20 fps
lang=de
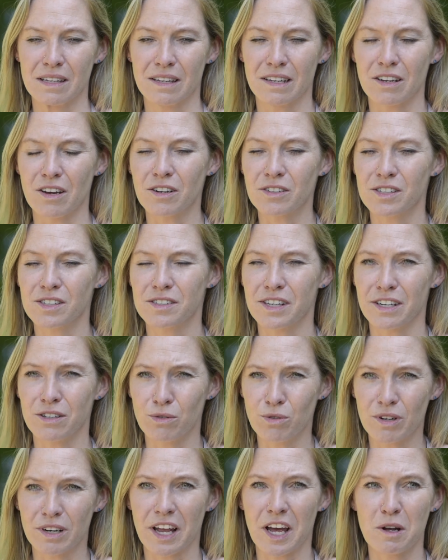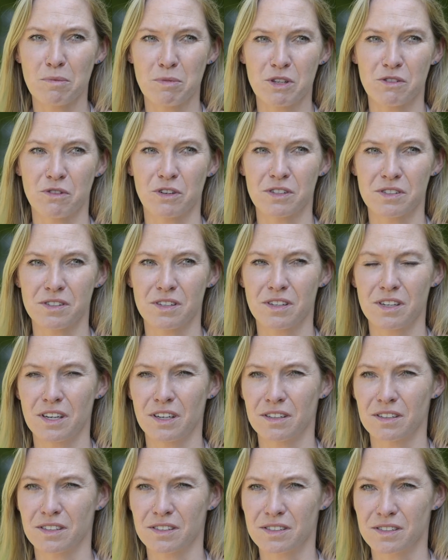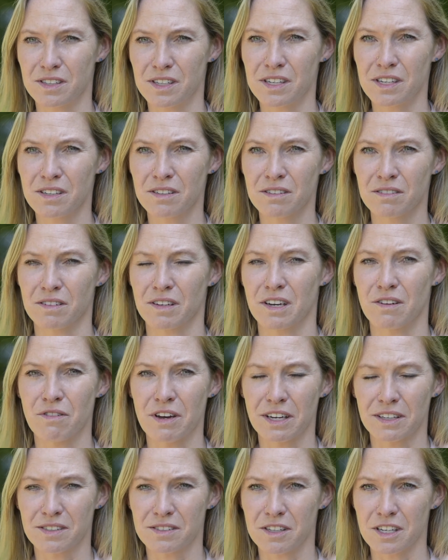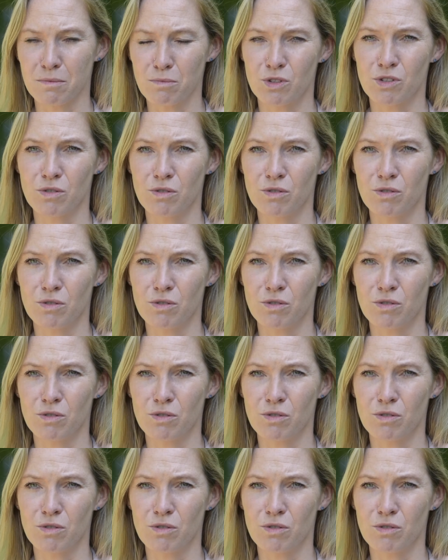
Der Lachs ist ein unglaublich faszinierendes Tier. Er wächst im